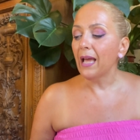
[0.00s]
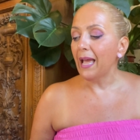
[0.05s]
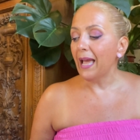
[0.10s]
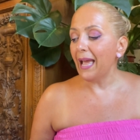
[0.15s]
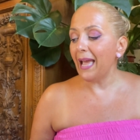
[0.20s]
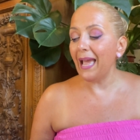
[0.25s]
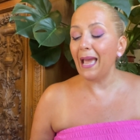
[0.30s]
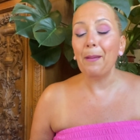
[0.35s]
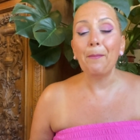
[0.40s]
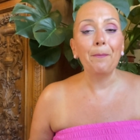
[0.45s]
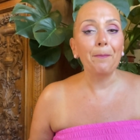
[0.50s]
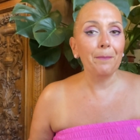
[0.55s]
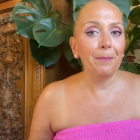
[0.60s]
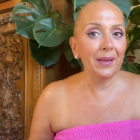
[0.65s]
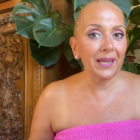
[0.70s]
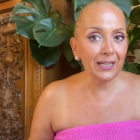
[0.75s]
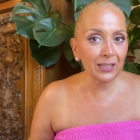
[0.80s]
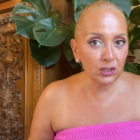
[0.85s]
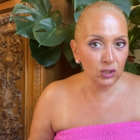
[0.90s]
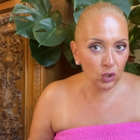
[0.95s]
e
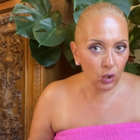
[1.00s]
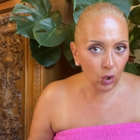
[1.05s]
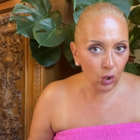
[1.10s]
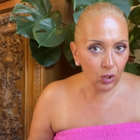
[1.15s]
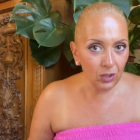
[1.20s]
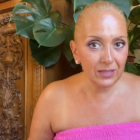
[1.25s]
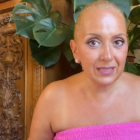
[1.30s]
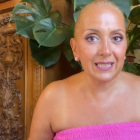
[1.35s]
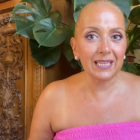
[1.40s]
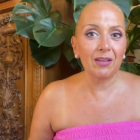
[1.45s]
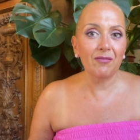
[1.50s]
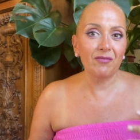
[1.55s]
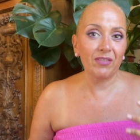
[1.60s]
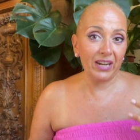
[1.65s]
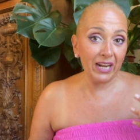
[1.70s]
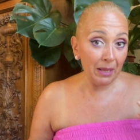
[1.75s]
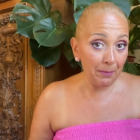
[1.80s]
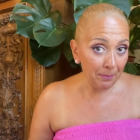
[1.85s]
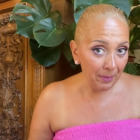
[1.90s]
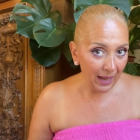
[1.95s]
perciò se
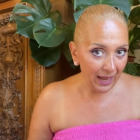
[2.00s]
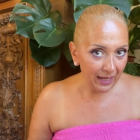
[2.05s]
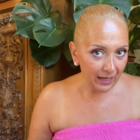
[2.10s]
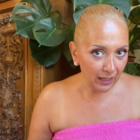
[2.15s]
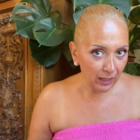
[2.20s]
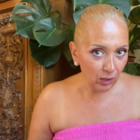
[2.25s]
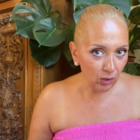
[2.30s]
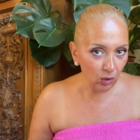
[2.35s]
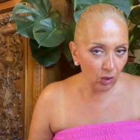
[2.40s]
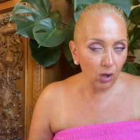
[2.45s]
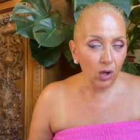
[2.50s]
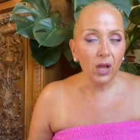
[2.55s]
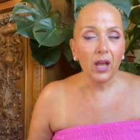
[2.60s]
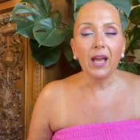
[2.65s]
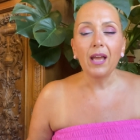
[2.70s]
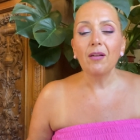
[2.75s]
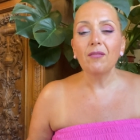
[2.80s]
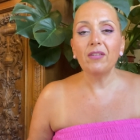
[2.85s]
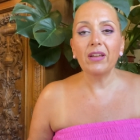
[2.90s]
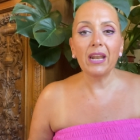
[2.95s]
ve ne parlo,
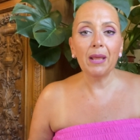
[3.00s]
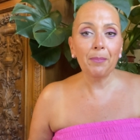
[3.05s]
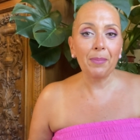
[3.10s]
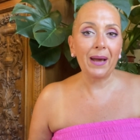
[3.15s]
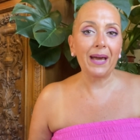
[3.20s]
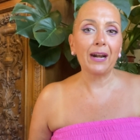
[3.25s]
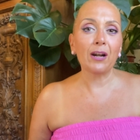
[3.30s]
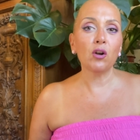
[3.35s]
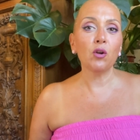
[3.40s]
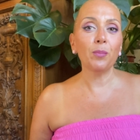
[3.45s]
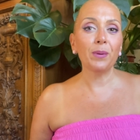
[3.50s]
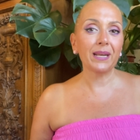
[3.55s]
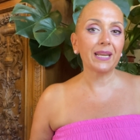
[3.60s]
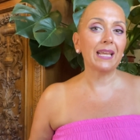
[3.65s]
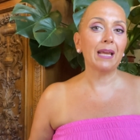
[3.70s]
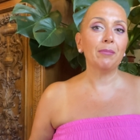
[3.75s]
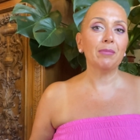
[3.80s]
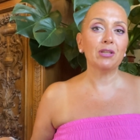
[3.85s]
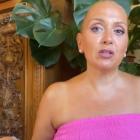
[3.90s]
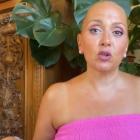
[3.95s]
ve ne parlo
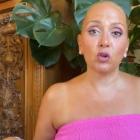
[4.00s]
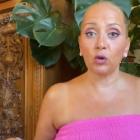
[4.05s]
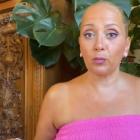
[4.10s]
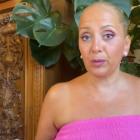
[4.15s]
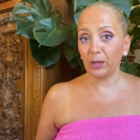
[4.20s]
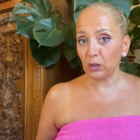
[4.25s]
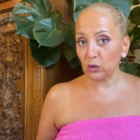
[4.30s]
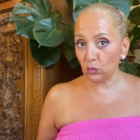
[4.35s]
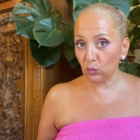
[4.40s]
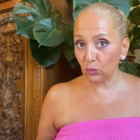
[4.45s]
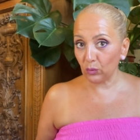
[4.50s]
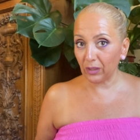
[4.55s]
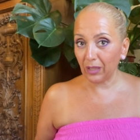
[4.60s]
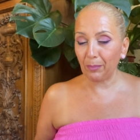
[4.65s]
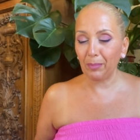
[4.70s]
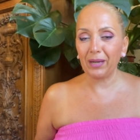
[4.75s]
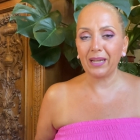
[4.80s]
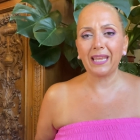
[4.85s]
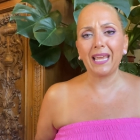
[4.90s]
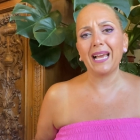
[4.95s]
perché mi sono
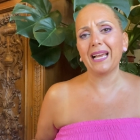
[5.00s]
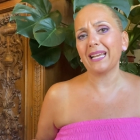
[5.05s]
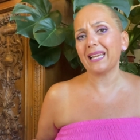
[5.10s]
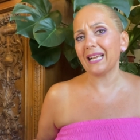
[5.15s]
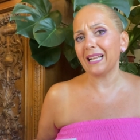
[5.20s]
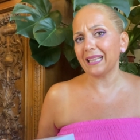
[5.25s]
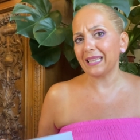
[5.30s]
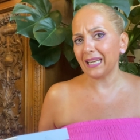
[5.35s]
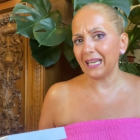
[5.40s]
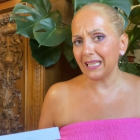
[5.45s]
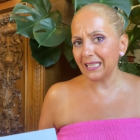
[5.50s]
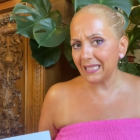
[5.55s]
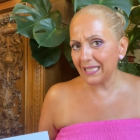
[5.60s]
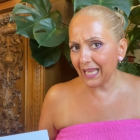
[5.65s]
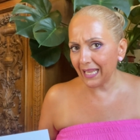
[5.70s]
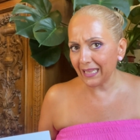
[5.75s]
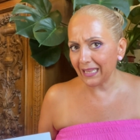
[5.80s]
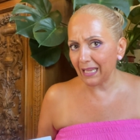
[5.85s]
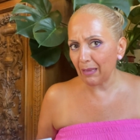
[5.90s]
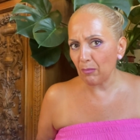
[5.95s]
piaciute, perché anche altre
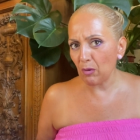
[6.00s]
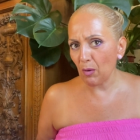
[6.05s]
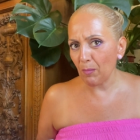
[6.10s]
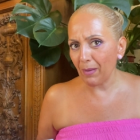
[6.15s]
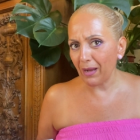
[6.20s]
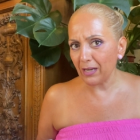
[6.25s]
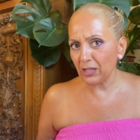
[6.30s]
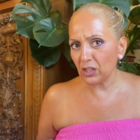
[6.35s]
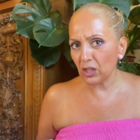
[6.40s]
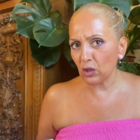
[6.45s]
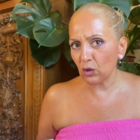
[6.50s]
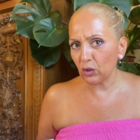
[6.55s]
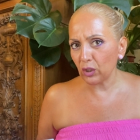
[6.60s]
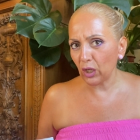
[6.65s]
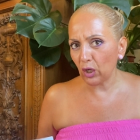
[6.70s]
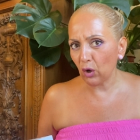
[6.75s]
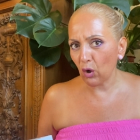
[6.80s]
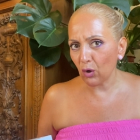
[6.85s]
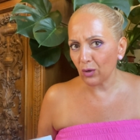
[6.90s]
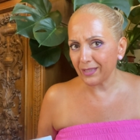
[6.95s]
aziende mi omaggiano
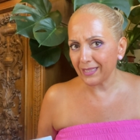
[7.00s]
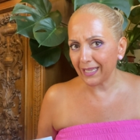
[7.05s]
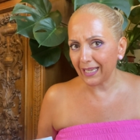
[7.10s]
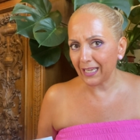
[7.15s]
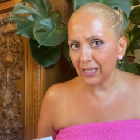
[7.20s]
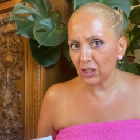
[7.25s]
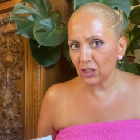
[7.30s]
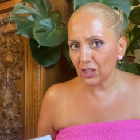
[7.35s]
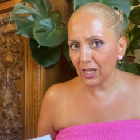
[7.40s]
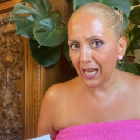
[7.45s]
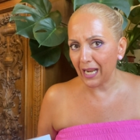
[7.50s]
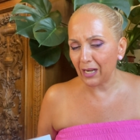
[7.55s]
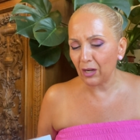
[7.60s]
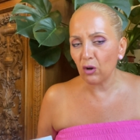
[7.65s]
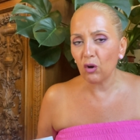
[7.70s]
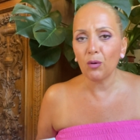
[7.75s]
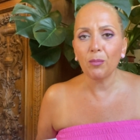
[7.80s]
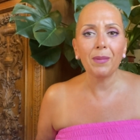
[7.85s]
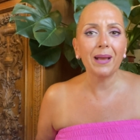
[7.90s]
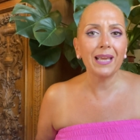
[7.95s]
di cose che
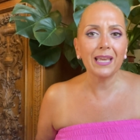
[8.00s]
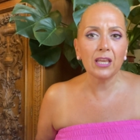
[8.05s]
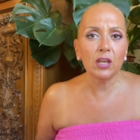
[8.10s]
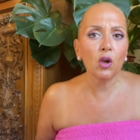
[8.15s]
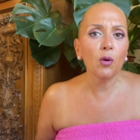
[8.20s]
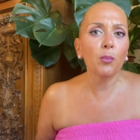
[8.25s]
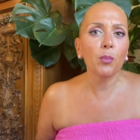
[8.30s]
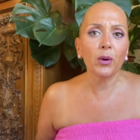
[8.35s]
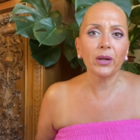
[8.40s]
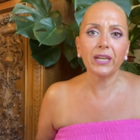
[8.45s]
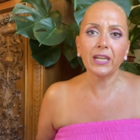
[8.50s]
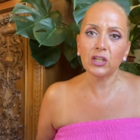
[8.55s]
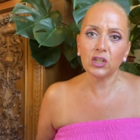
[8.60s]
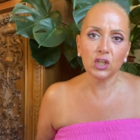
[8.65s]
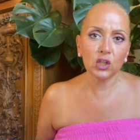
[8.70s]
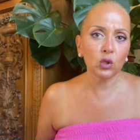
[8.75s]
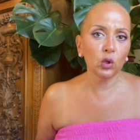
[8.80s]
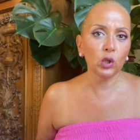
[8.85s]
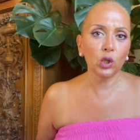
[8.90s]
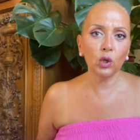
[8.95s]
scelgo, ma io poi
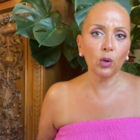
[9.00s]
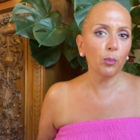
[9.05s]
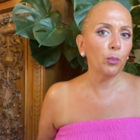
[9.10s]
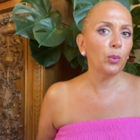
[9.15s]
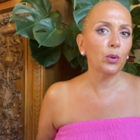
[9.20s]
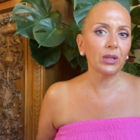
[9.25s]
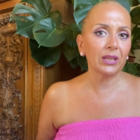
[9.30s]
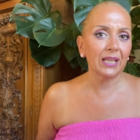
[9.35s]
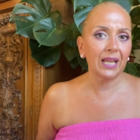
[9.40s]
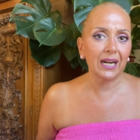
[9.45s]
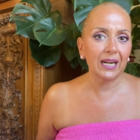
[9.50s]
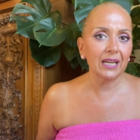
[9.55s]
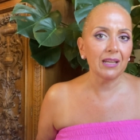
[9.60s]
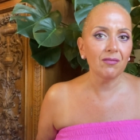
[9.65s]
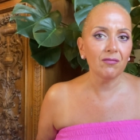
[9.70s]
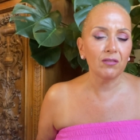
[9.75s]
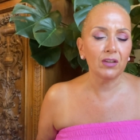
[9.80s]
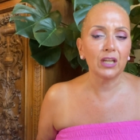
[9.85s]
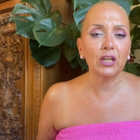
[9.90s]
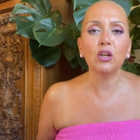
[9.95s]
decido di non portarle
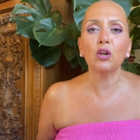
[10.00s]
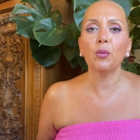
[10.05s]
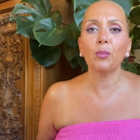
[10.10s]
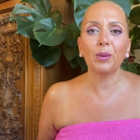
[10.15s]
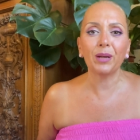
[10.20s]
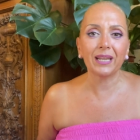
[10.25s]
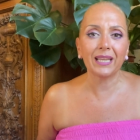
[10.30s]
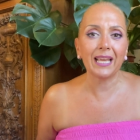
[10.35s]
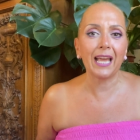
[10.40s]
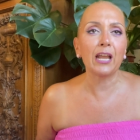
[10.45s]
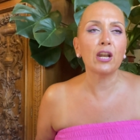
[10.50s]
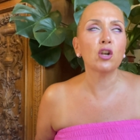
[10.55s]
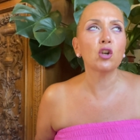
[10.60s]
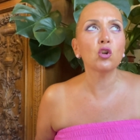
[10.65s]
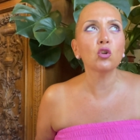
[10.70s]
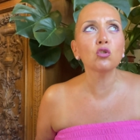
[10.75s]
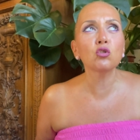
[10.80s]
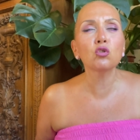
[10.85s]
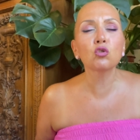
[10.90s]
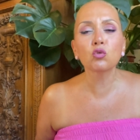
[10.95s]
in video perché
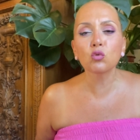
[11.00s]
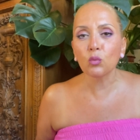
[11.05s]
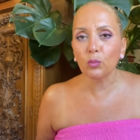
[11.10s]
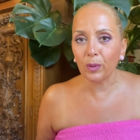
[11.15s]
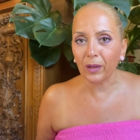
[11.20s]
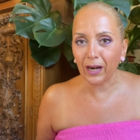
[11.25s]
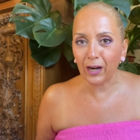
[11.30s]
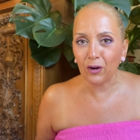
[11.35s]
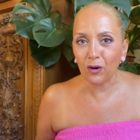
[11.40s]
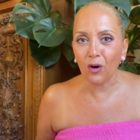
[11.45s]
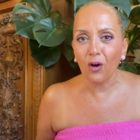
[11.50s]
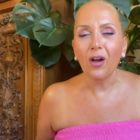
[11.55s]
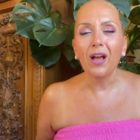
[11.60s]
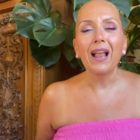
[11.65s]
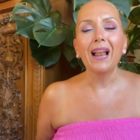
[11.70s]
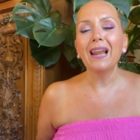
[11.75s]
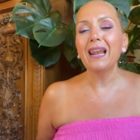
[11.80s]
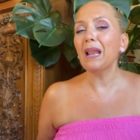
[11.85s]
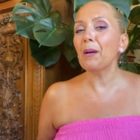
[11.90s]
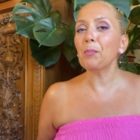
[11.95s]
non superano
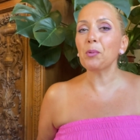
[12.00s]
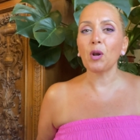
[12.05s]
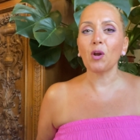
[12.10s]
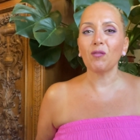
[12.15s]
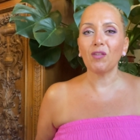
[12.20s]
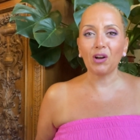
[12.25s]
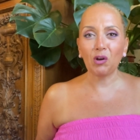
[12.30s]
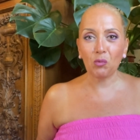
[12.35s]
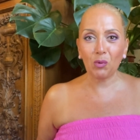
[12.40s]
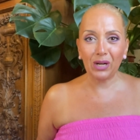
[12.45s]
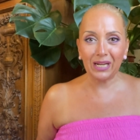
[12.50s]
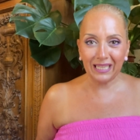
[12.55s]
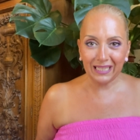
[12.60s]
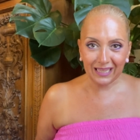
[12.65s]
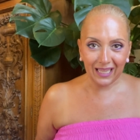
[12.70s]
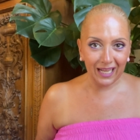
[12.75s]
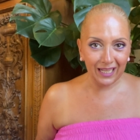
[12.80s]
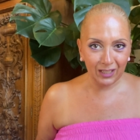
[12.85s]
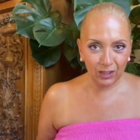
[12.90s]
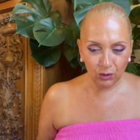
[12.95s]
la prova
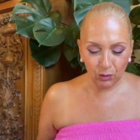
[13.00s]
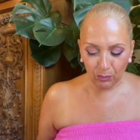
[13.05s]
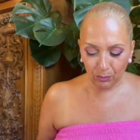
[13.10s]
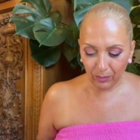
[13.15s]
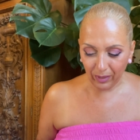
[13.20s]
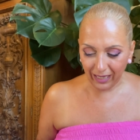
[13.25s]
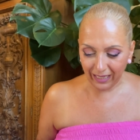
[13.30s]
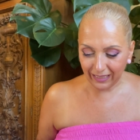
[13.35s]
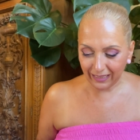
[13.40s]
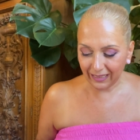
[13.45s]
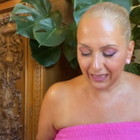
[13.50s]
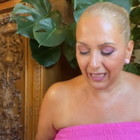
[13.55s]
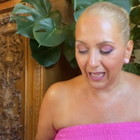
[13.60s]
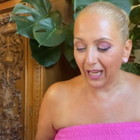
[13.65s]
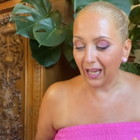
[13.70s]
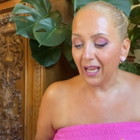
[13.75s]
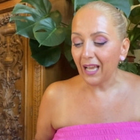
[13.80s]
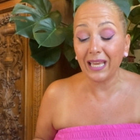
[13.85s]
qualità di ombretta.